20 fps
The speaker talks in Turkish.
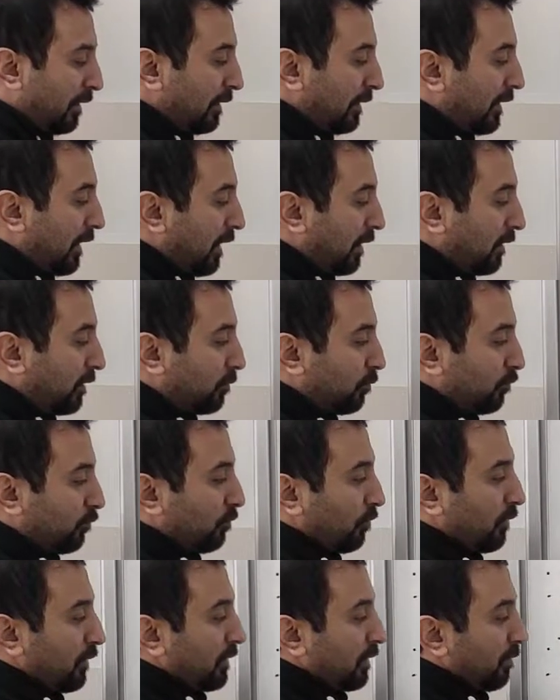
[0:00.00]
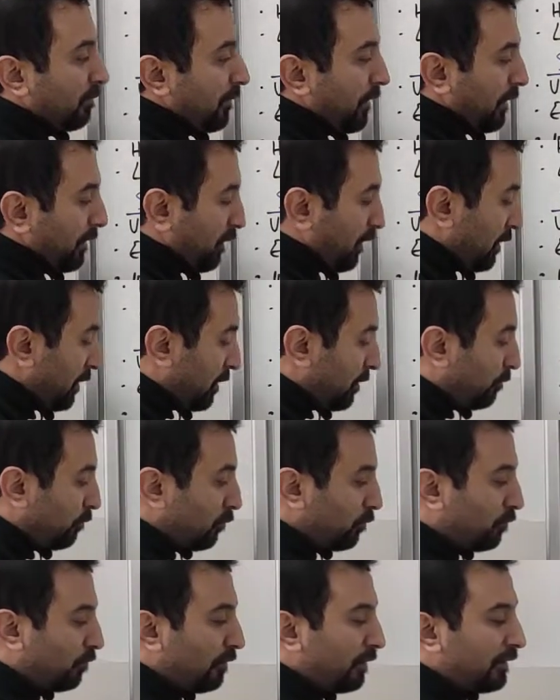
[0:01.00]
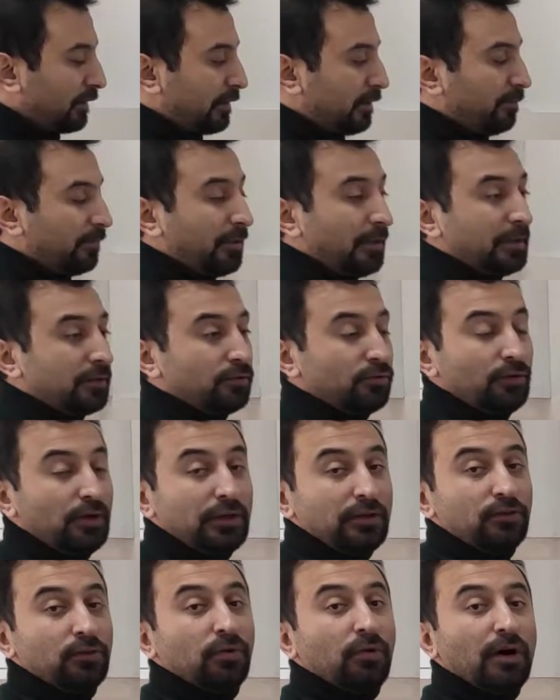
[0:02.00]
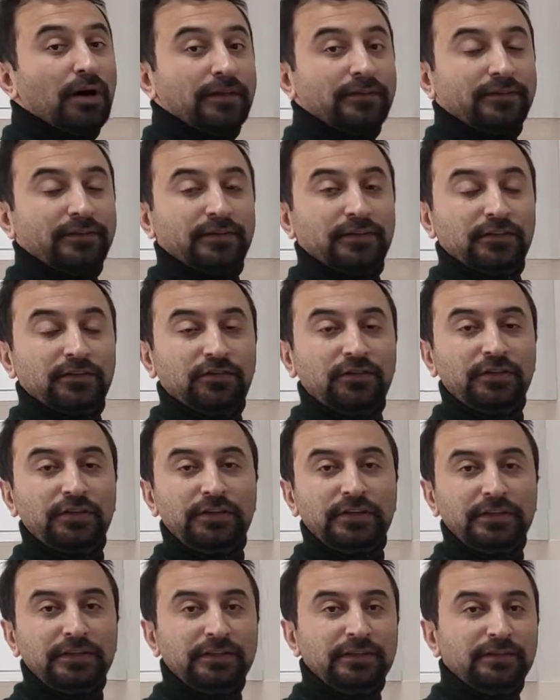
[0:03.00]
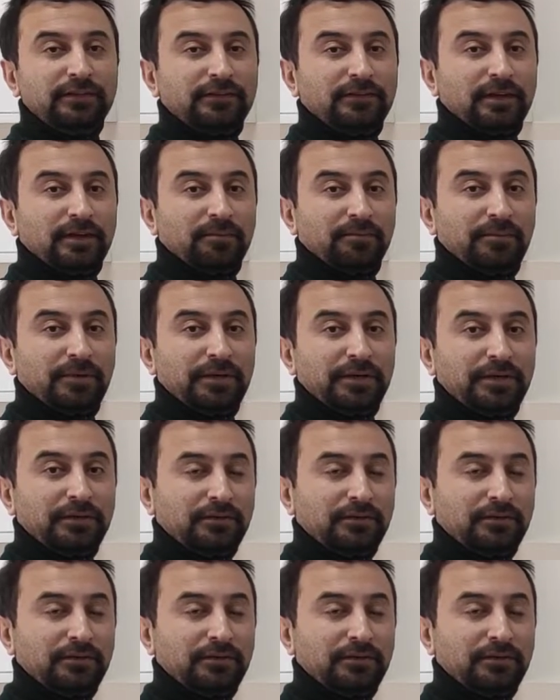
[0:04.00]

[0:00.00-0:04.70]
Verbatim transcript: Geldik muson iklimine. Muson iklimi Güneydoğu Asya'da Çin, Hindistan,